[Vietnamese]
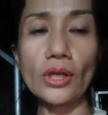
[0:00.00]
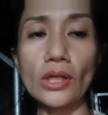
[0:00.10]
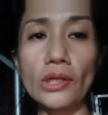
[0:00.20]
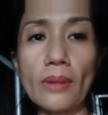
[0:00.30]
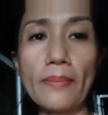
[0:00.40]

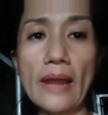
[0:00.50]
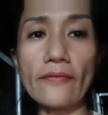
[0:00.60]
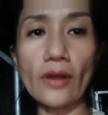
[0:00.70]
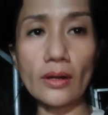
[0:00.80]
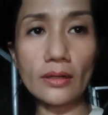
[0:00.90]
nhưng mà bạn
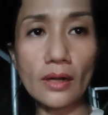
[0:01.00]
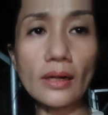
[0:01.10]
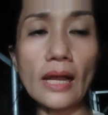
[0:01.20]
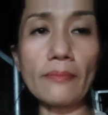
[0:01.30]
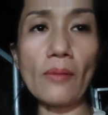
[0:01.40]
vẫn rất
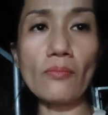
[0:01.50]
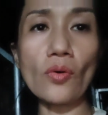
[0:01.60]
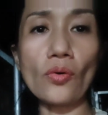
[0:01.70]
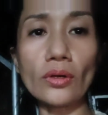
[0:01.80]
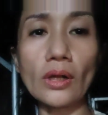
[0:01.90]
là mong
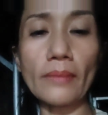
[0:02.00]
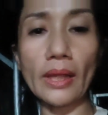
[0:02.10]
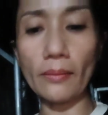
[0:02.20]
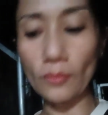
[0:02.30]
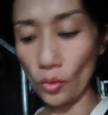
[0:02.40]
muốn à, máy
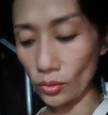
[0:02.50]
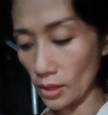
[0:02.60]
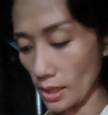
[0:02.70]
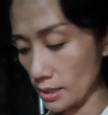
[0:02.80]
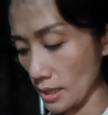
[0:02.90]
ấm của
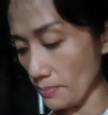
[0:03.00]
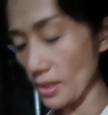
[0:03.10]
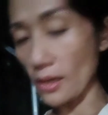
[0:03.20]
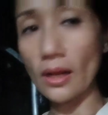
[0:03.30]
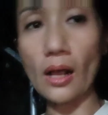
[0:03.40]
ti tiếp
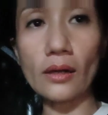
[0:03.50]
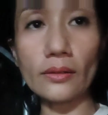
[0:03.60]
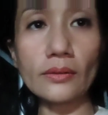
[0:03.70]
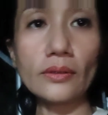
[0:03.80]
nhận con